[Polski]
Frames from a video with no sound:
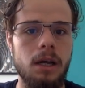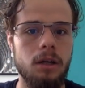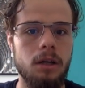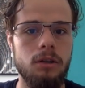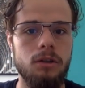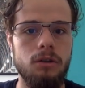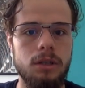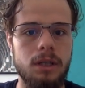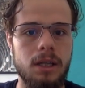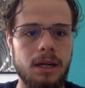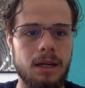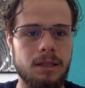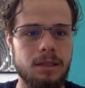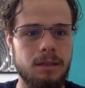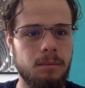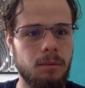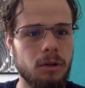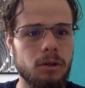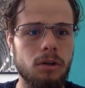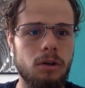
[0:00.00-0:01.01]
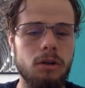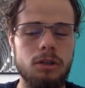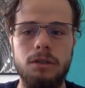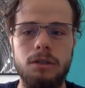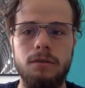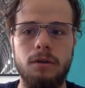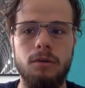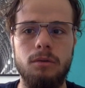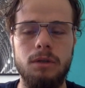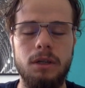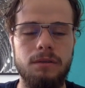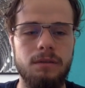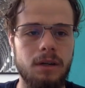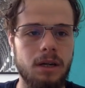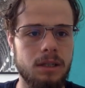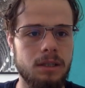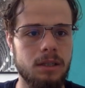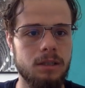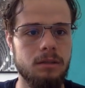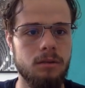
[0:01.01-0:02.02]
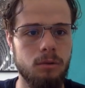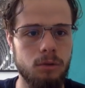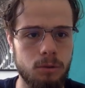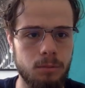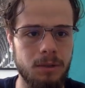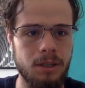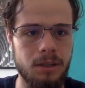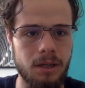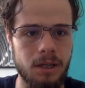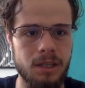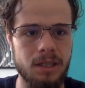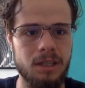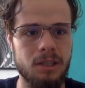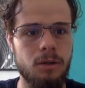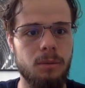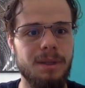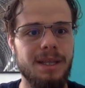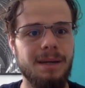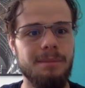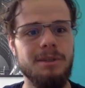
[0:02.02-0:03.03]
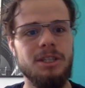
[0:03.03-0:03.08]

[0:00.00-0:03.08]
do interakcji, bo o to chodzi w ogóle w relacjach z ludźmi i relacjach z kobietami,